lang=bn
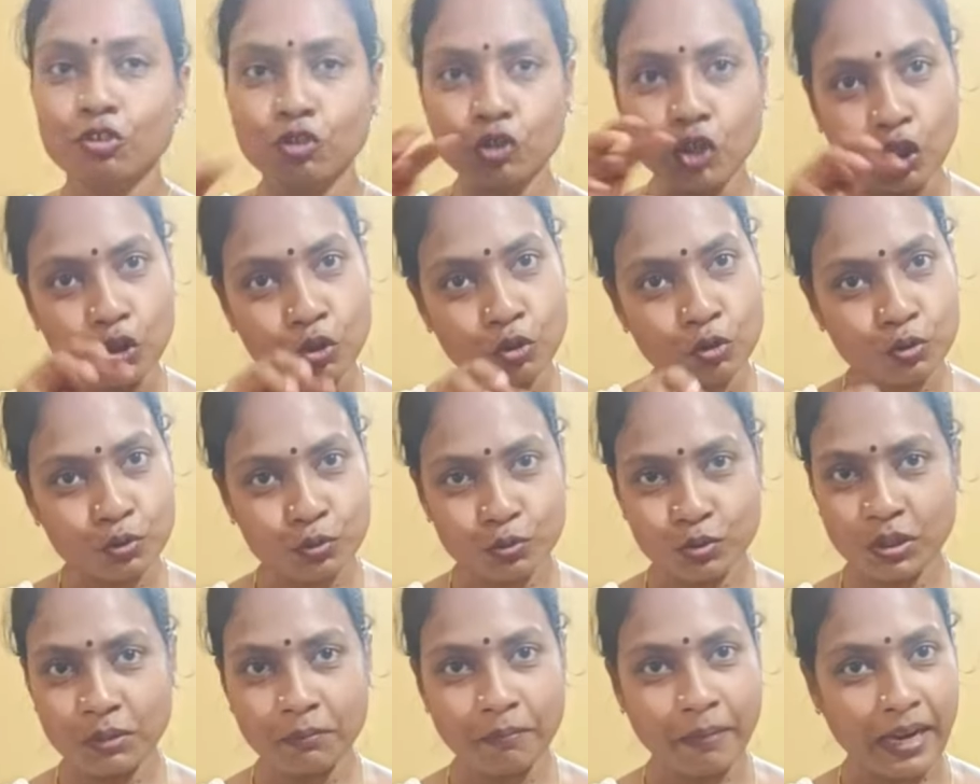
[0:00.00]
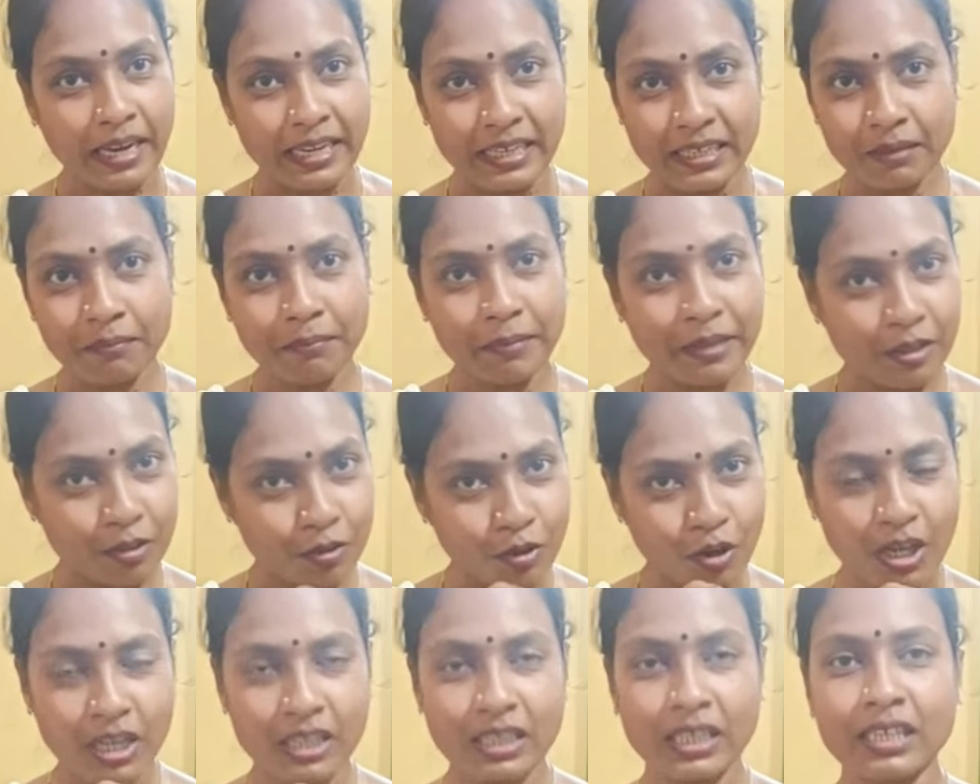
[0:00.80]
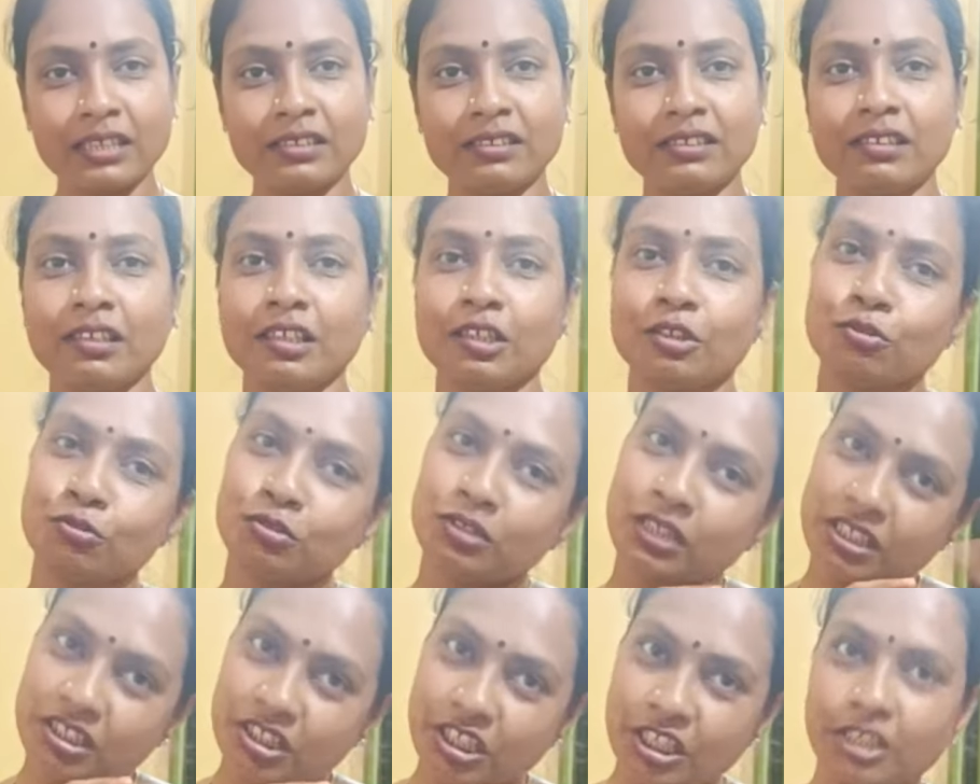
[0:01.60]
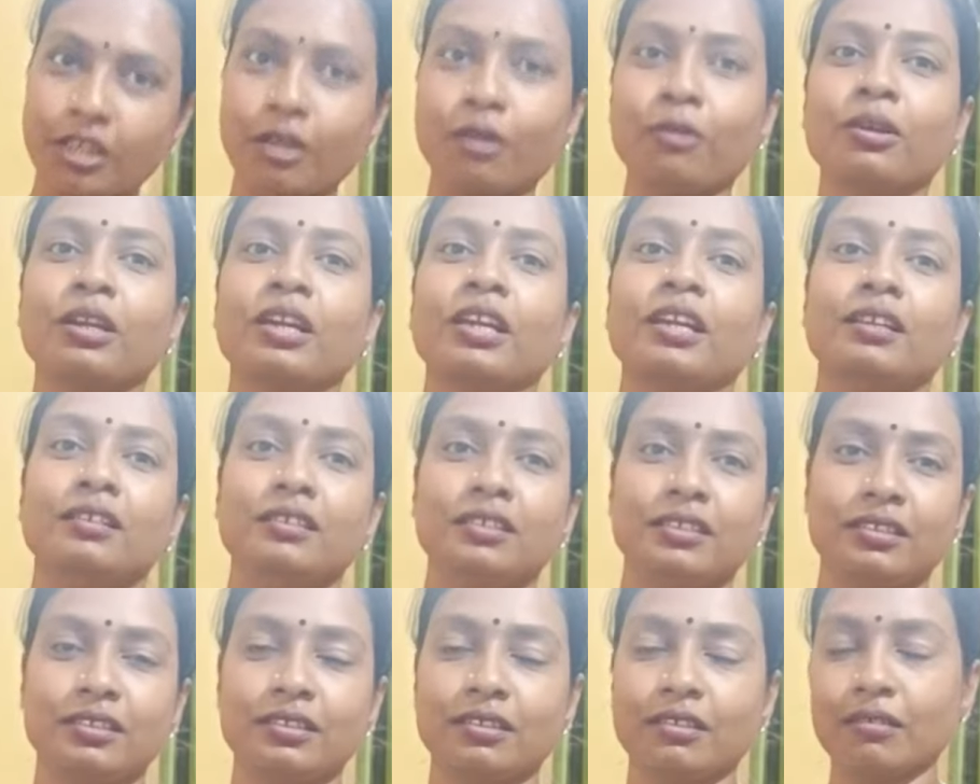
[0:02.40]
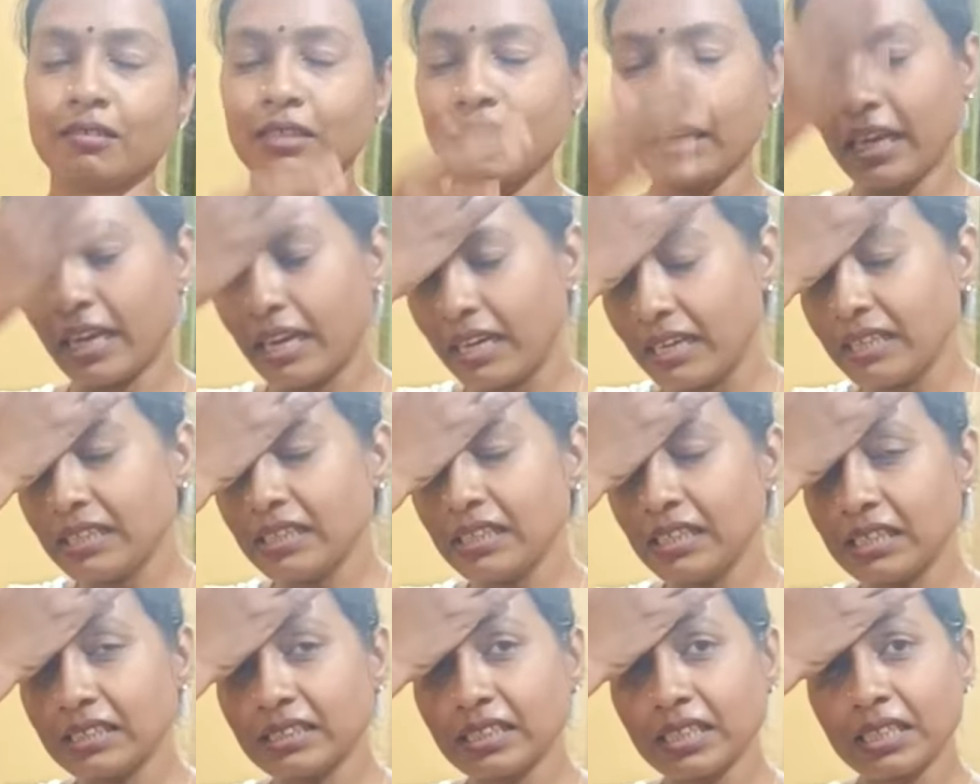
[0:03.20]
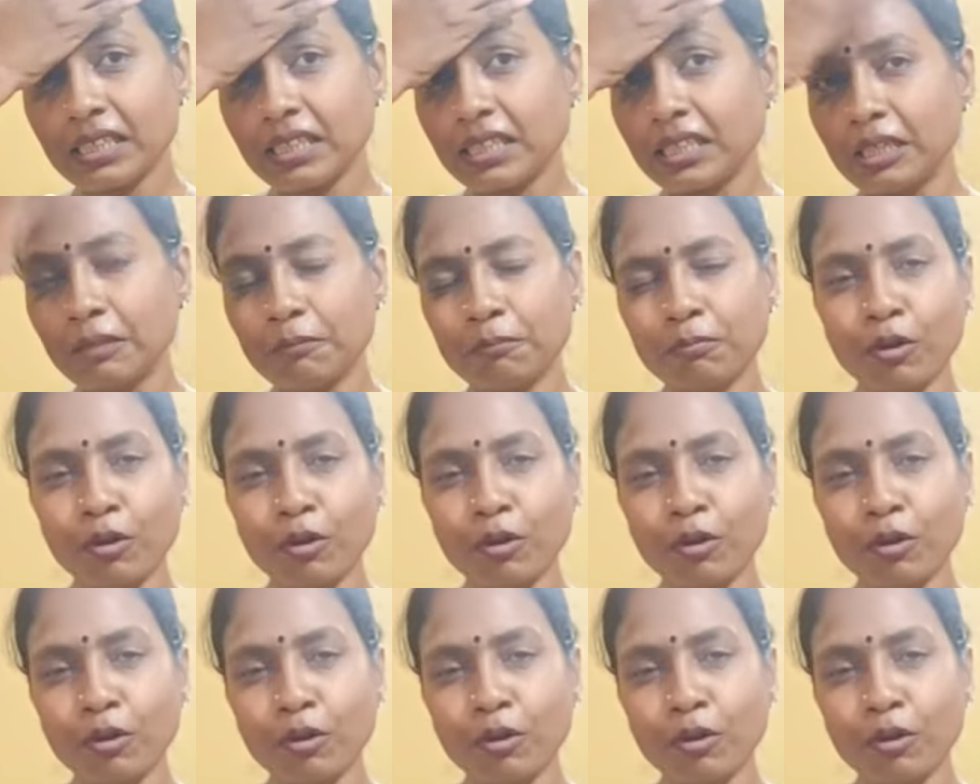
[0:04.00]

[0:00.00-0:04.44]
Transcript: যতটুকুনি বাইরে বের করা থাকছে না ইঁদুরটা সেটাও খেয়ে নিচ্ছে এই নিয়ে যে কি